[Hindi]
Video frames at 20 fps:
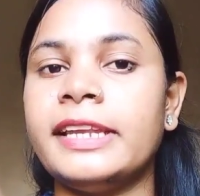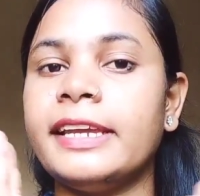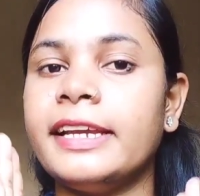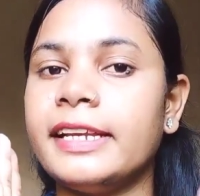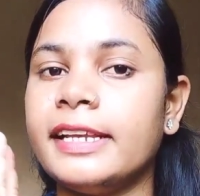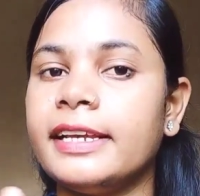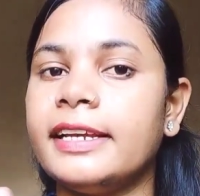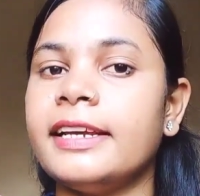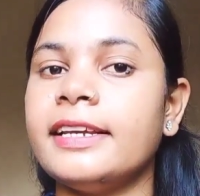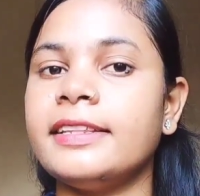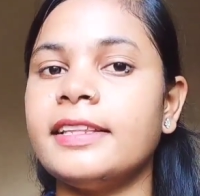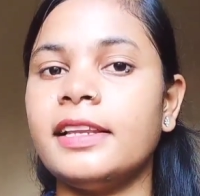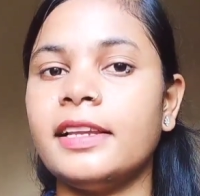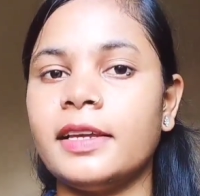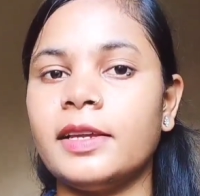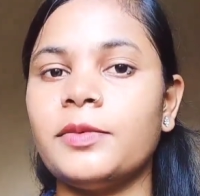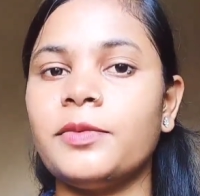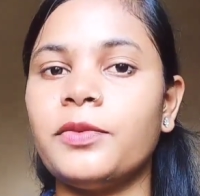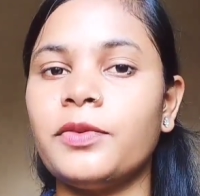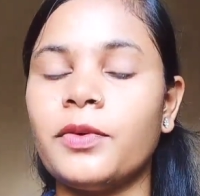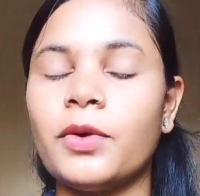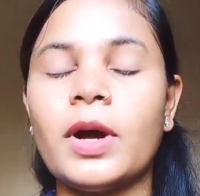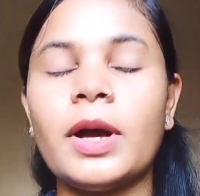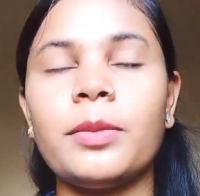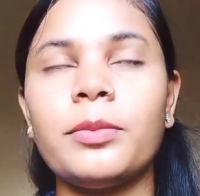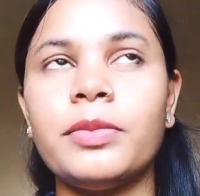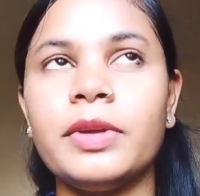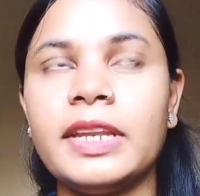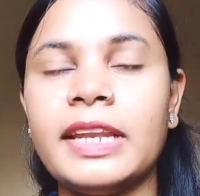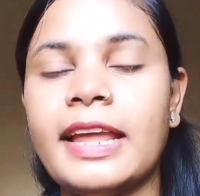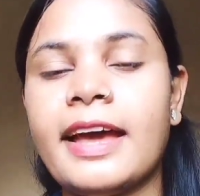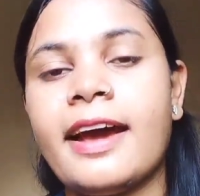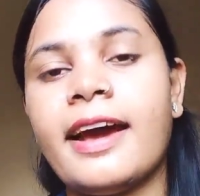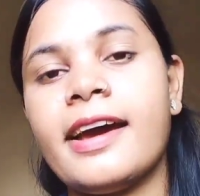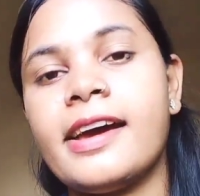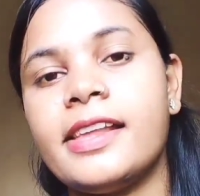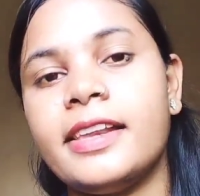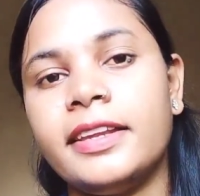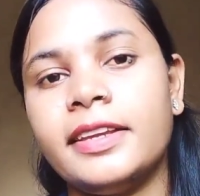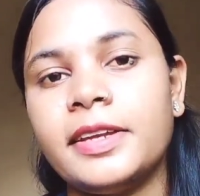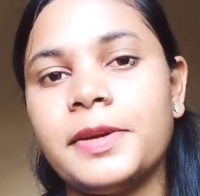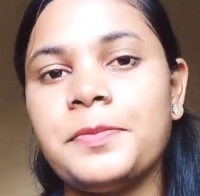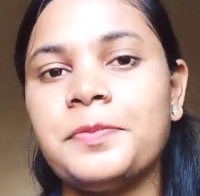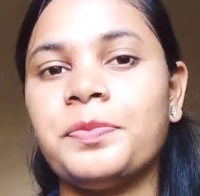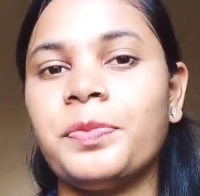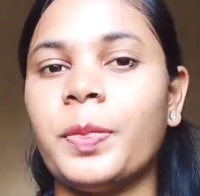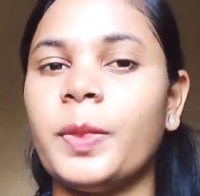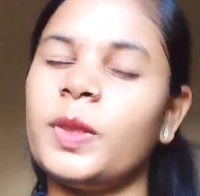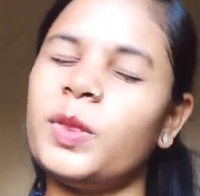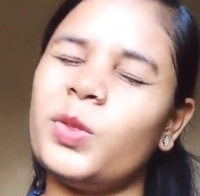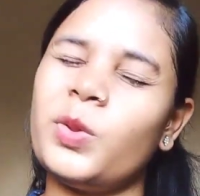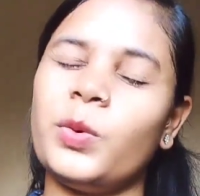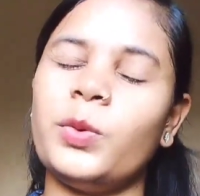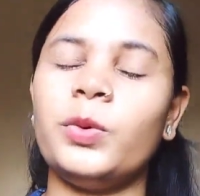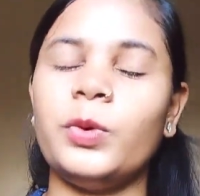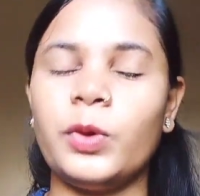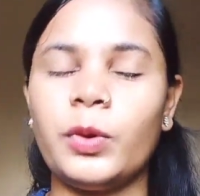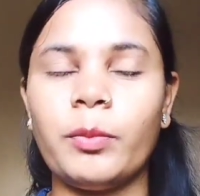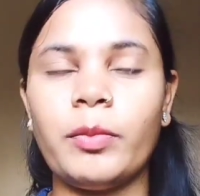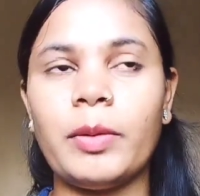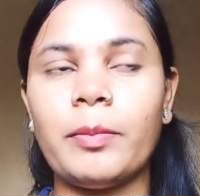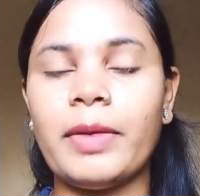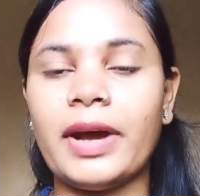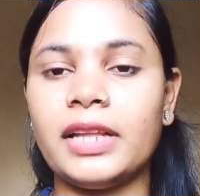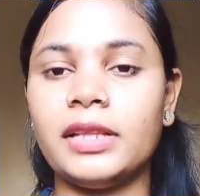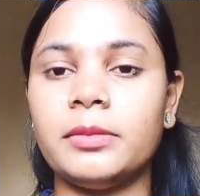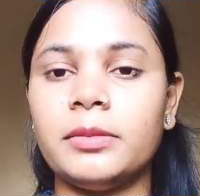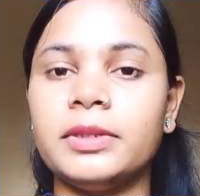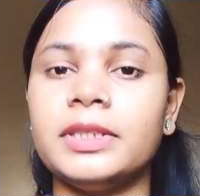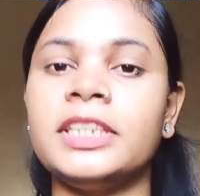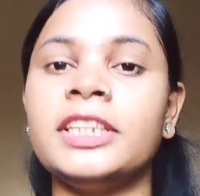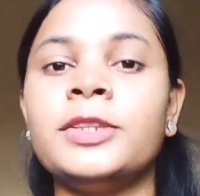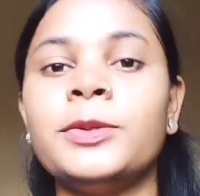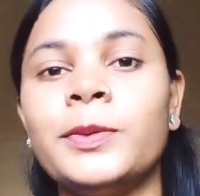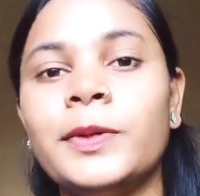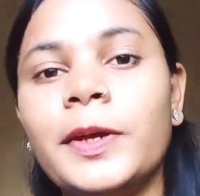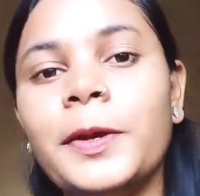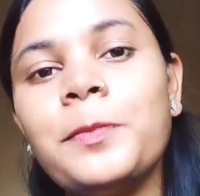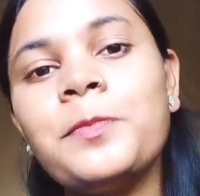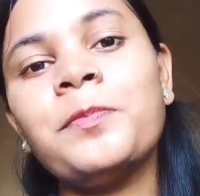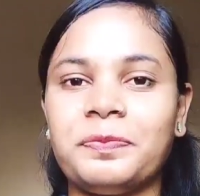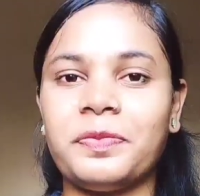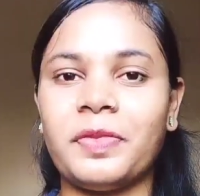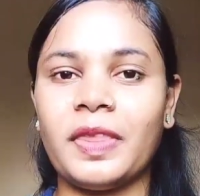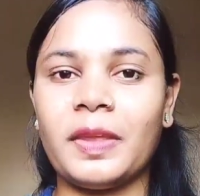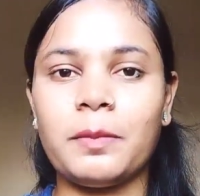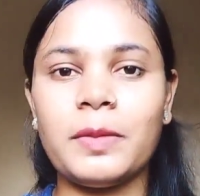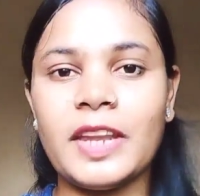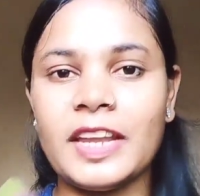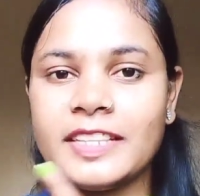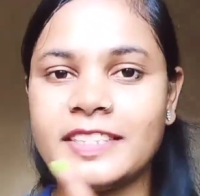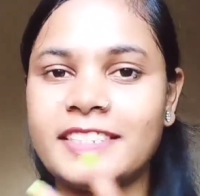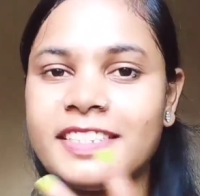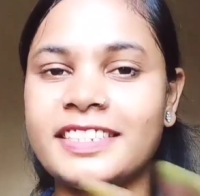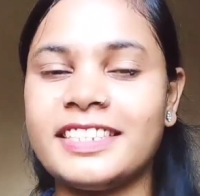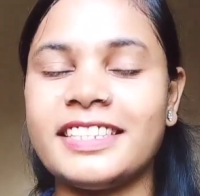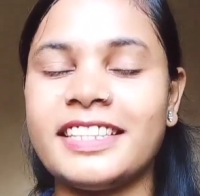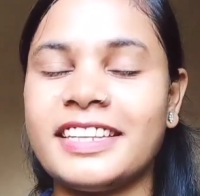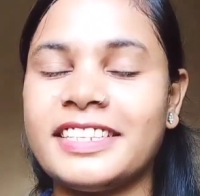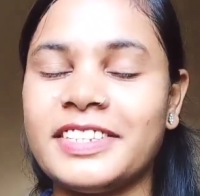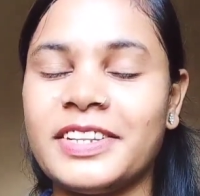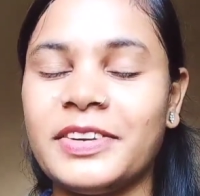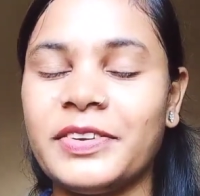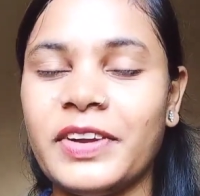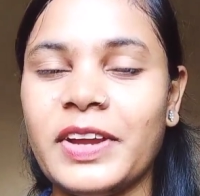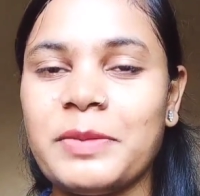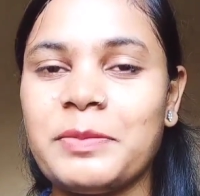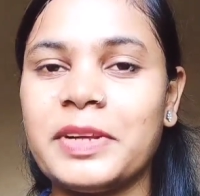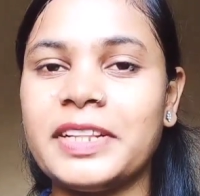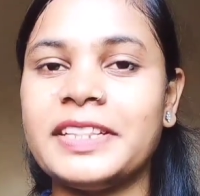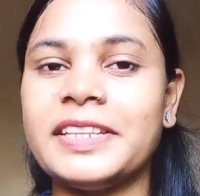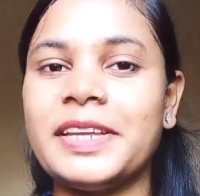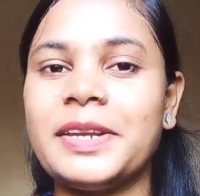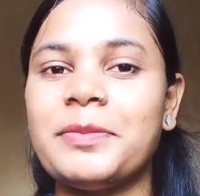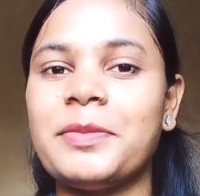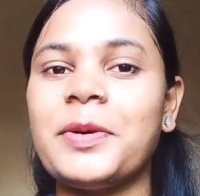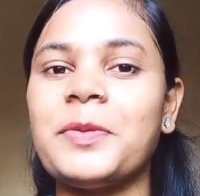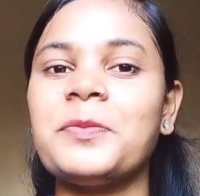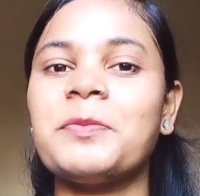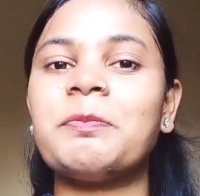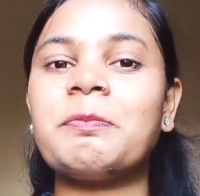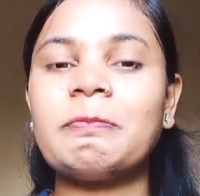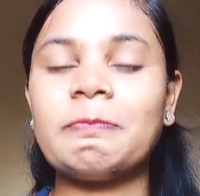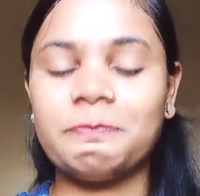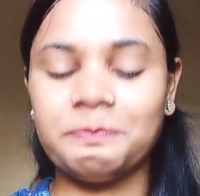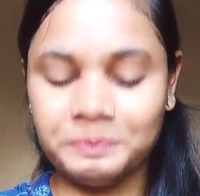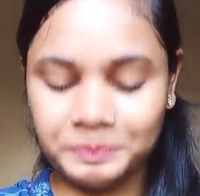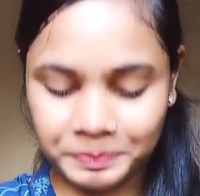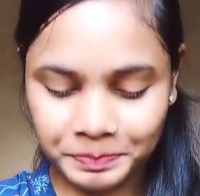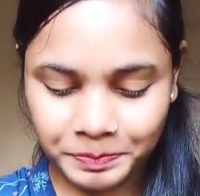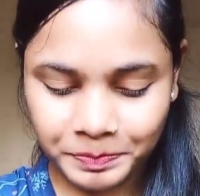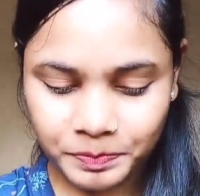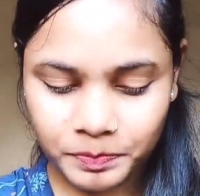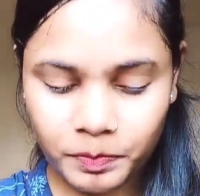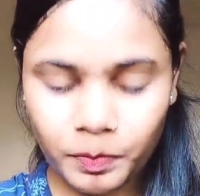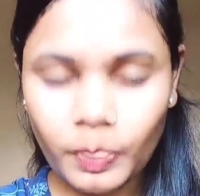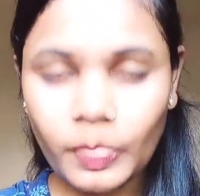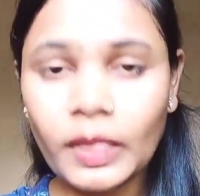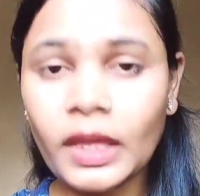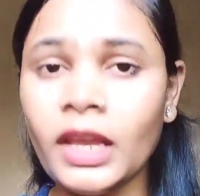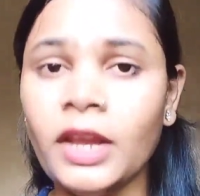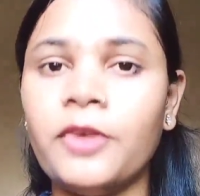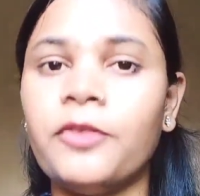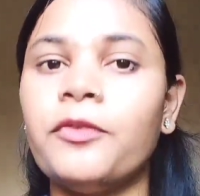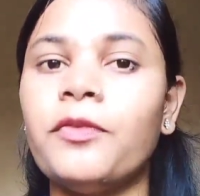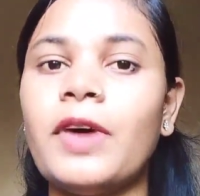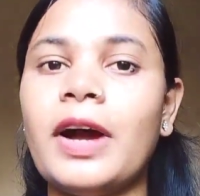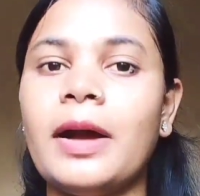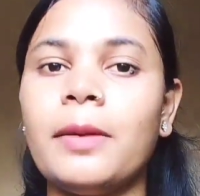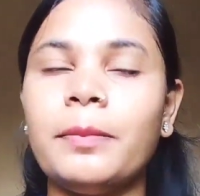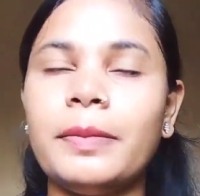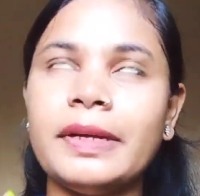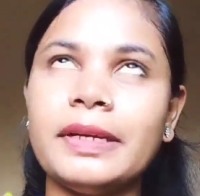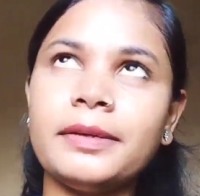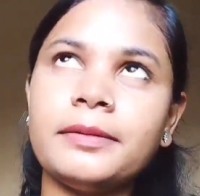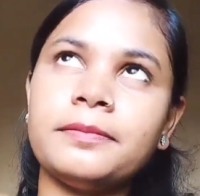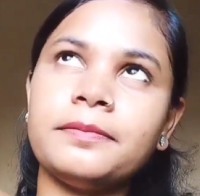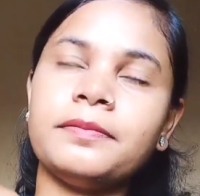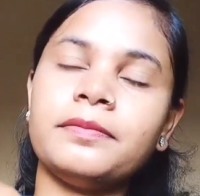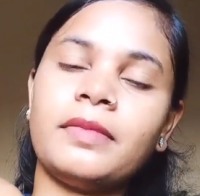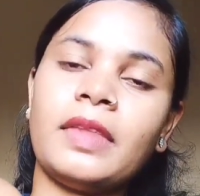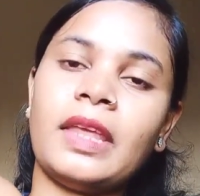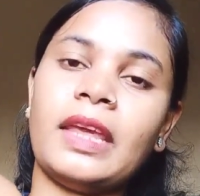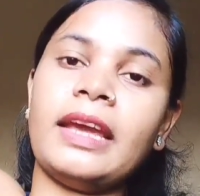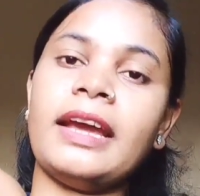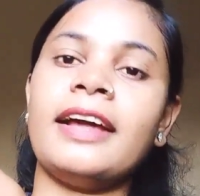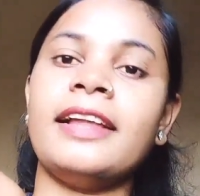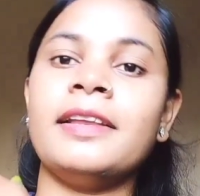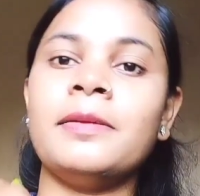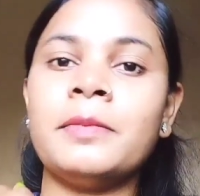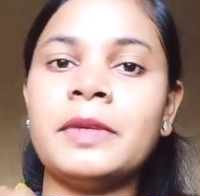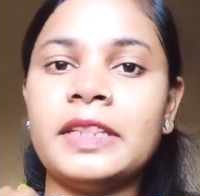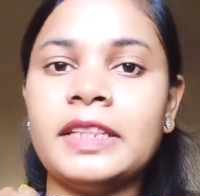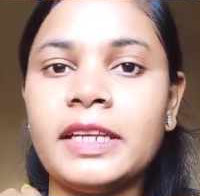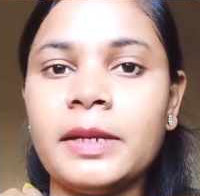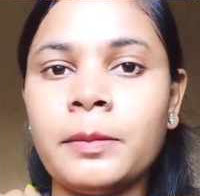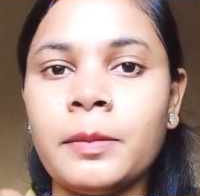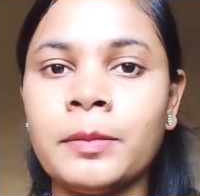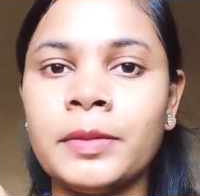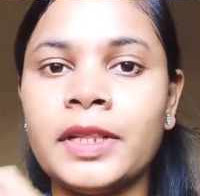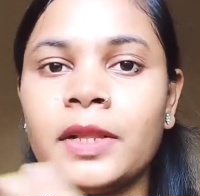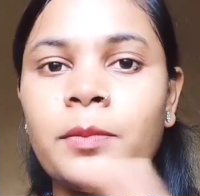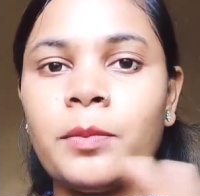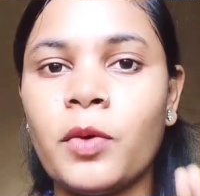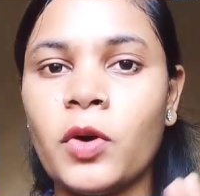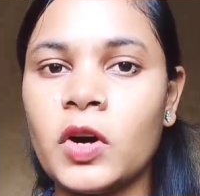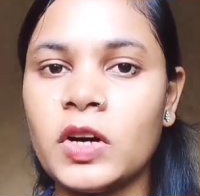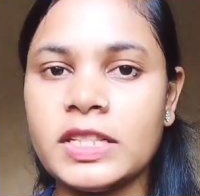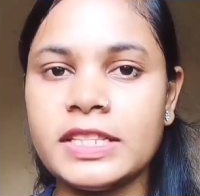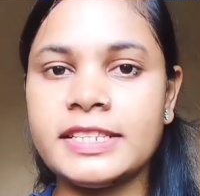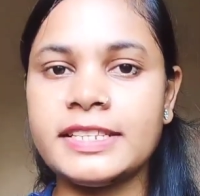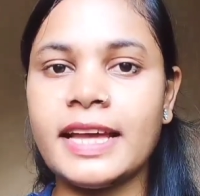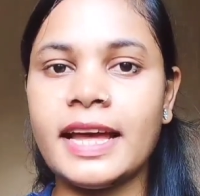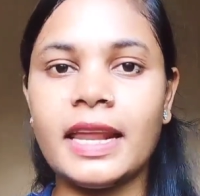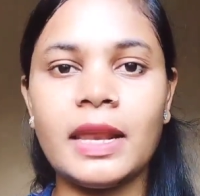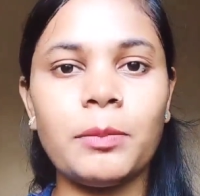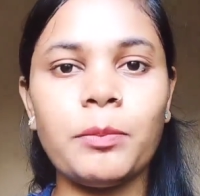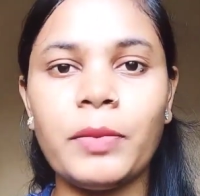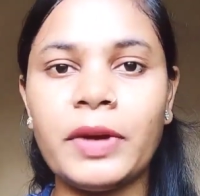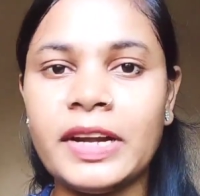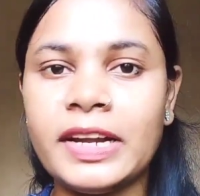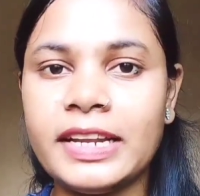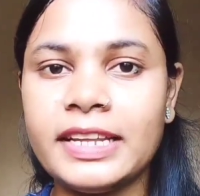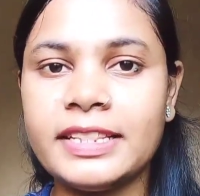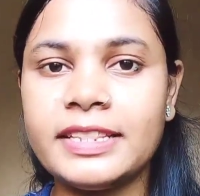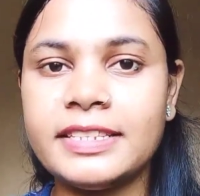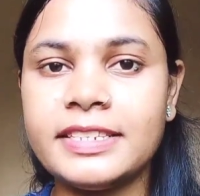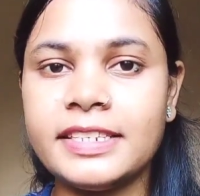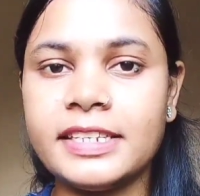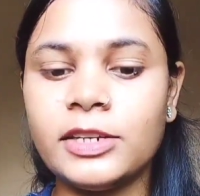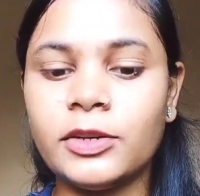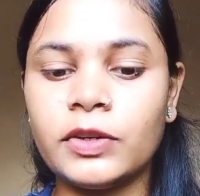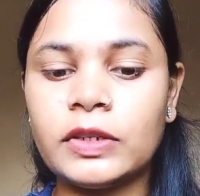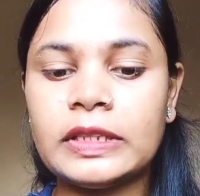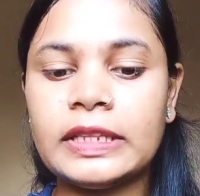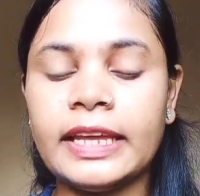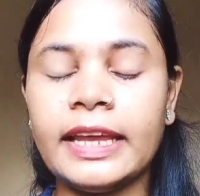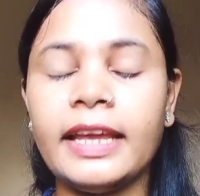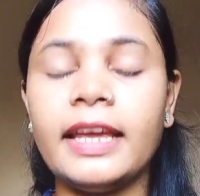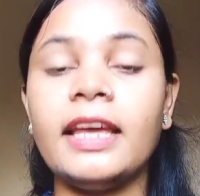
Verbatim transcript: के लिए गई थी लेकिन फुआ अभी नहा रही है तो उनको मैं बाद में दे दूँगी मेरे अच्छे से दर्शन हो गया मंदिर में वहाँ पे काली मंदिर में मतलब बहुत सारे पंडित जी लोग थे